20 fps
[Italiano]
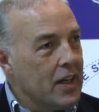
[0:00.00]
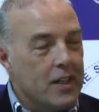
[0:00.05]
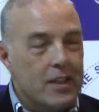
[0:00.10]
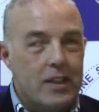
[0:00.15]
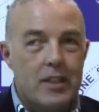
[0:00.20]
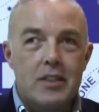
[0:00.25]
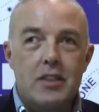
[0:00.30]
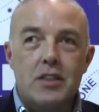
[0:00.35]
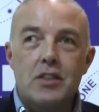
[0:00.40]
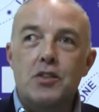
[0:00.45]

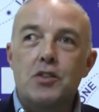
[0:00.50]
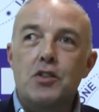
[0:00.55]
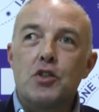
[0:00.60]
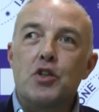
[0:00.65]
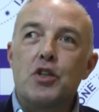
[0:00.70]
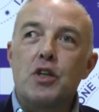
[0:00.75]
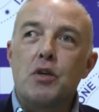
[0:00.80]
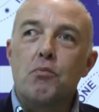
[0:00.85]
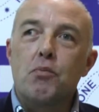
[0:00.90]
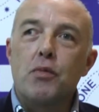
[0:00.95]
di,
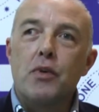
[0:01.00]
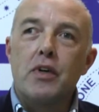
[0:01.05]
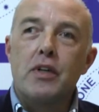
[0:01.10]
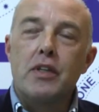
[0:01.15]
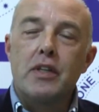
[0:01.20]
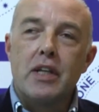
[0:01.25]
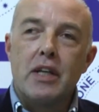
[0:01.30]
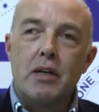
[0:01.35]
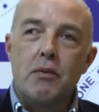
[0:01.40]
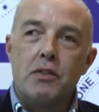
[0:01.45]
gestione poi
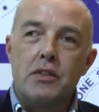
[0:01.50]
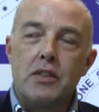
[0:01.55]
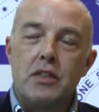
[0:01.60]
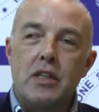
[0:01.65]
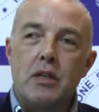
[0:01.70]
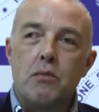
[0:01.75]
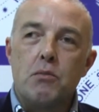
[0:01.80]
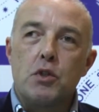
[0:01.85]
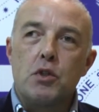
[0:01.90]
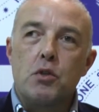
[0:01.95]
della
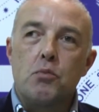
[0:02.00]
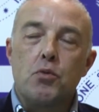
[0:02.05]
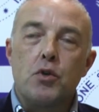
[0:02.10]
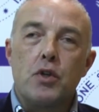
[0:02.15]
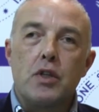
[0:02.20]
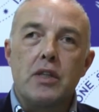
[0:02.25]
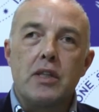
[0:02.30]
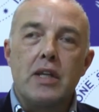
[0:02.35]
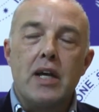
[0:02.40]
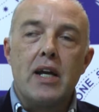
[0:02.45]
città
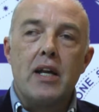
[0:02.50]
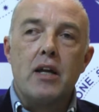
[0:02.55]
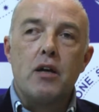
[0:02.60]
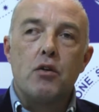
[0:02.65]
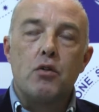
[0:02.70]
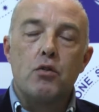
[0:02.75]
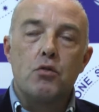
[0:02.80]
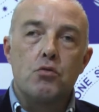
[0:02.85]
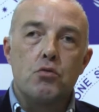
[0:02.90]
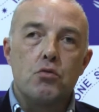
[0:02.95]
metropolitana
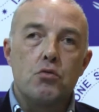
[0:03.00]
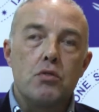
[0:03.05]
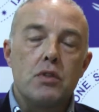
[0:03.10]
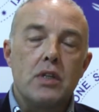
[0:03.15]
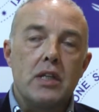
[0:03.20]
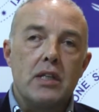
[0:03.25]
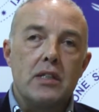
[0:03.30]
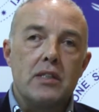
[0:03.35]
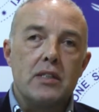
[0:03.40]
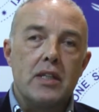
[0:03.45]
con tutta
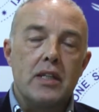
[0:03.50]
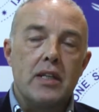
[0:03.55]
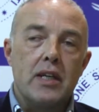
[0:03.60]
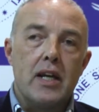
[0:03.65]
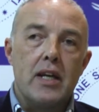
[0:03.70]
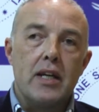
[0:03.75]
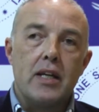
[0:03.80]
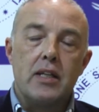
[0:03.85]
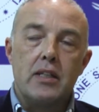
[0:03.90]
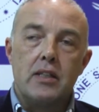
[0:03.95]
una serie
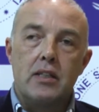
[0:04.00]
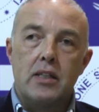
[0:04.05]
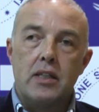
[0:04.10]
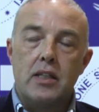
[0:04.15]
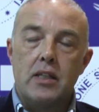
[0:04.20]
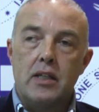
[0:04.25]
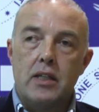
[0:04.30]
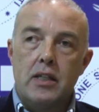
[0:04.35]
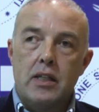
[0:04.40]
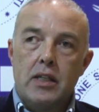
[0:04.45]
anche
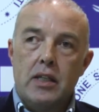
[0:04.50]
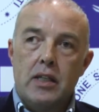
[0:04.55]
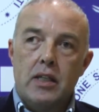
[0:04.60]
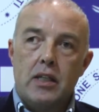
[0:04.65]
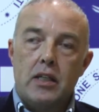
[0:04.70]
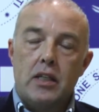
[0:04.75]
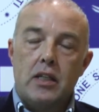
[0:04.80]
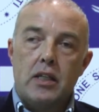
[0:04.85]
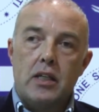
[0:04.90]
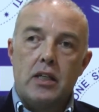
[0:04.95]
di
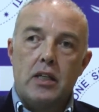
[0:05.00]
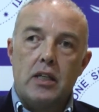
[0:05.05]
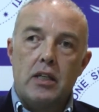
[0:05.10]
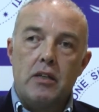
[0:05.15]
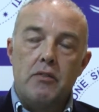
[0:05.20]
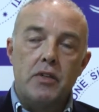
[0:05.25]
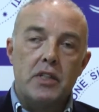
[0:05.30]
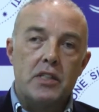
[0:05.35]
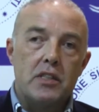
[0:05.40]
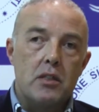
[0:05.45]
eh,
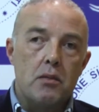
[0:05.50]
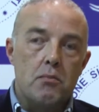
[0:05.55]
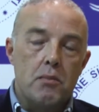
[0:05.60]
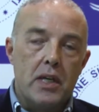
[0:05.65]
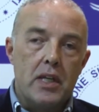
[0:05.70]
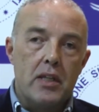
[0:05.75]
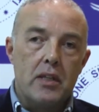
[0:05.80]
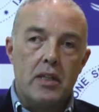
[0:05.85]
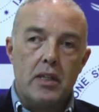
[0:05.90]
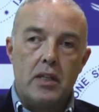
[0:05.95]

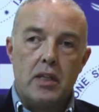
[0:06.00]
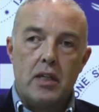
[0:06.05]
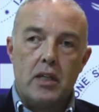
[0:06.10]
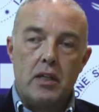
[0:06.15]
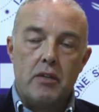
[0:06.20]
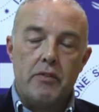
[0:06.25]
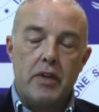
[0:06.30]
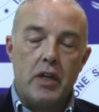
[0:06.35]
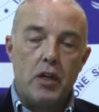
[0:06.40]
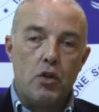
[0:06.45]
investimenti
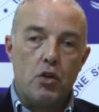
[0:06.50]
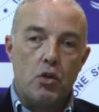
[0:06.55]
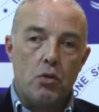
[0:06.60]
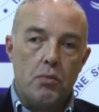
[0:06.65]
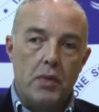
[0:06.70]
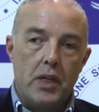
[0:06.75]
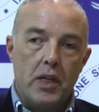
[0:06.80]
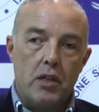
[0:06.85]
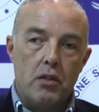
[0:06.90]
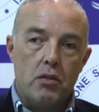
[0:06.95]
che vengono
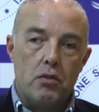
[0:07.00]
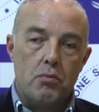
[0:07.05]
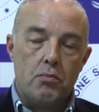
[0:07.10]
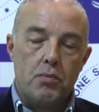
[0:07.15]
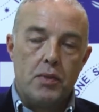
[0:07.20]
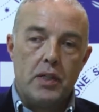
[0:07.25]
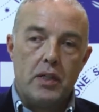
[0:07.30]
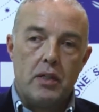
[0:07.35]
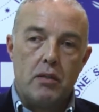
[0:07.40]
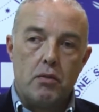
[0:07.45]
meno
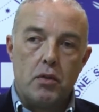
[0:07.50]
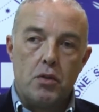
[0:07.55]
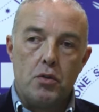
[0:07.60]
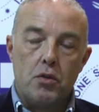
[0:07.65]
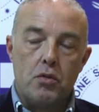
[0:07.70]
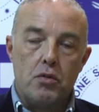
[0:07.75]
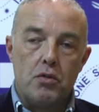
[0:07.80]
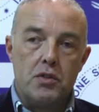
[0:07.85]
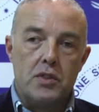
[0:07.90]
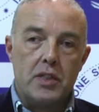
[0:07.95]
per quanto
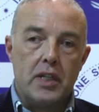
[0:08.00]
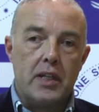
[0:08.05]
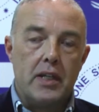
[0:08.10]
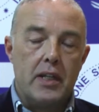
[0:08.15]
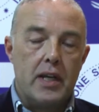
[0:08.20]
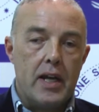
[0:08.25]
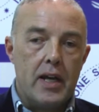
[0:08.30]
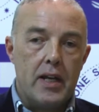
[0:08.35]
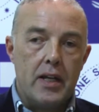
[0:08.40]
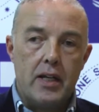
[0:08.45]

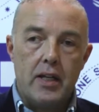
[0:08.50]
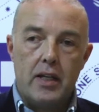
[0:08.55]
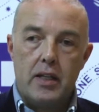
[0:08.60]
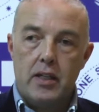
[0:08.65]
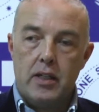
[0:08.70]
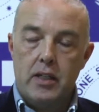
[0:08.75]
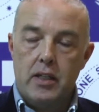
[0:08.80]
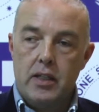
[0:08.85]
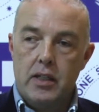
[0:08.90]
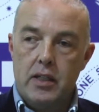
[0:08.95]
concerne
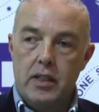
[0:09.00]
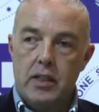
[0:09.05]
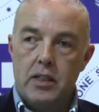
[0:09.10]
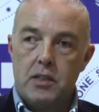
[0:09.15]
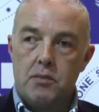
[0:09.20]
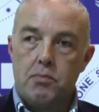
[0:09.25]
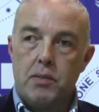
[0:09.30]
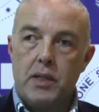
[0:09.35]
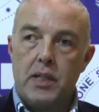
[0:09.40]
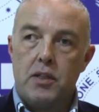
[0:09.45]
anche eh,
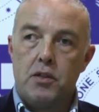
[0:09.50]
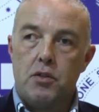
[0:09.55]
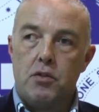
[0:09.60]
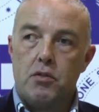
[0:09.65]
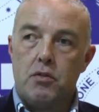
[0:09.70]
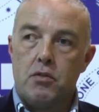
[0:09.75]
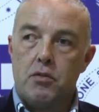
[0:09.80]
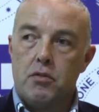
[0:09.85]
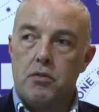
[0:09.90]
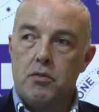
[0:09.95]

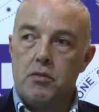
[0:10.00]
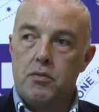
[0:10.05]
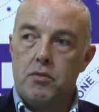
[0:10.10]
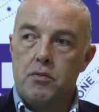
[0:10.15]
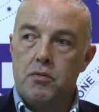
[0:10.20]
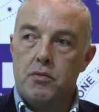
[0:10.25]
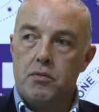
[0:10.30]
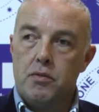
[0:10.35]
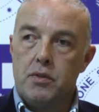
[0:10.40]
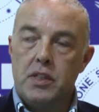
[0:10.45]

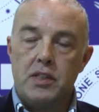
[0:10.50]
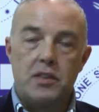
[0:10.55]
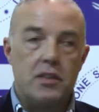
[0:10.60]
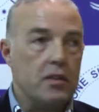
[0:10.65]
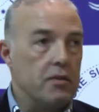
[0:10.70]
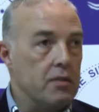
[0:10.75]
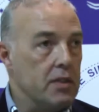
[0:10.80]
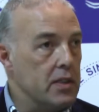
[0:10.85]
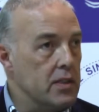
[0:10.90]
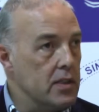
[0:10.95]
l'aspetto dei
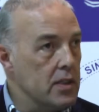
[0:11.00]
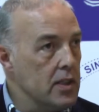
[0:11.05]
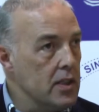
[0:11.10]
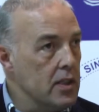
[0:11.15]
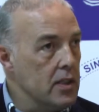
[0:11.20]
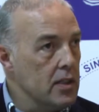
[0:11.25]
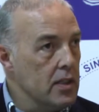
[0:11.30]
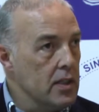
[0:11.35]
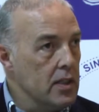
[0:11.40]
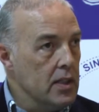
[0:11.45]

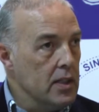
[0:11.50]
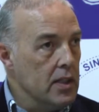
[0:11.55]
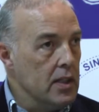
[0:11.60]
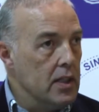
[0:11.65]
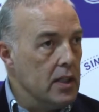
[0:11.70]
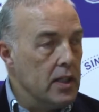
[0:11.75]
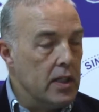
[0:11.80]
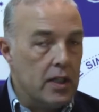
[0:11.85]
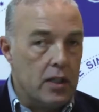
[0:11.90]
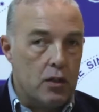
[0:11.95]
servizi
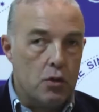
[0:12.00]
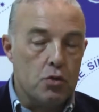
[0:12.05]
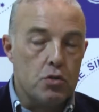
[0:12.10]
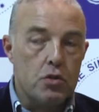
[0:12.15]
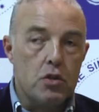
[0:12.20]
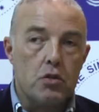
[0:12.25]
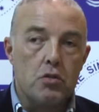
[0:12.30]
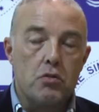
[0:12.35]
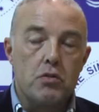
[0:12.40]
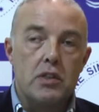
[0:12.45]
eh,
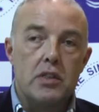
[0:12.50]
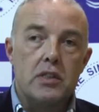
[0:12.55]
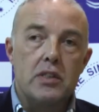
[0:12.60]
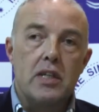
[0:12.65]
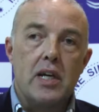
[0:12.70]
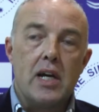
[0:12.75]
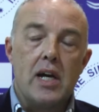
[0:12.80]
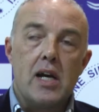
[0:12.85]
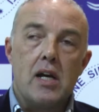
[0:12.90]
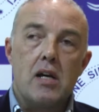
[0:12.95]

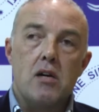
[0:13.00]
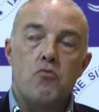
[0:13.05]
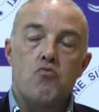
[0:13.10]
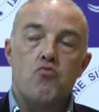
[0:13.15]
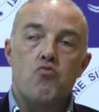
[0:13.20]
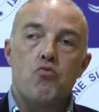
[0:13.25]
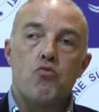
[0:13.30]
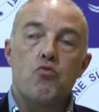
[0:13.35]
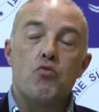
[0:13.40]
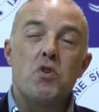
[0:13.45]
costituisca
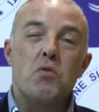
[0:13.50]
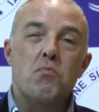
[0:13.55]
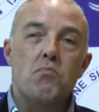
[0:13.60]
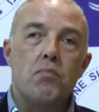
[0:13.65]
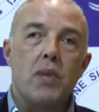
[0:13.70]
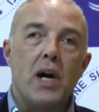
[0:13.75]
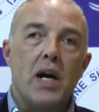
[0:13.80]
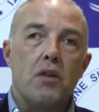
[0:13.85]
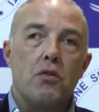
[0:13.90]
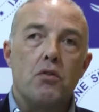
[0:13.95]
un, un
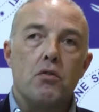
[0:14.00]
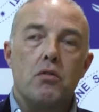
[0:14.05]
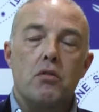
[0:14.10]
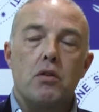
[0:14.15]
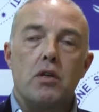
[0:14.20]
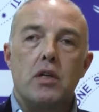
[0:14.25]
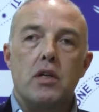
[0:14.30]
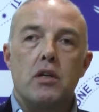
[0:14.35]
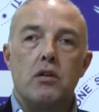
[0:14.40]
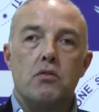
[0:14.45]
impatto
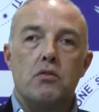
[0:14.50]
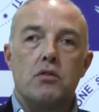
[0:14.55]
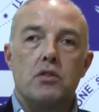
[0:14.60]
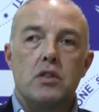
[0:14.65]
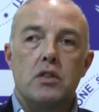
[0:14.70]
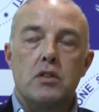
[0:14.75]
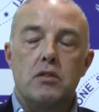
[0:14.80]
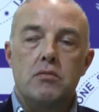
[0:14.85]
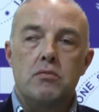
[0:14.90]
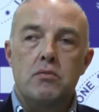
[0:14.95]
che
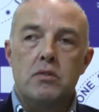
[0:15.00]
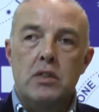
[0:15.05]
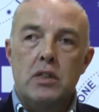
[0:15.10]
oggi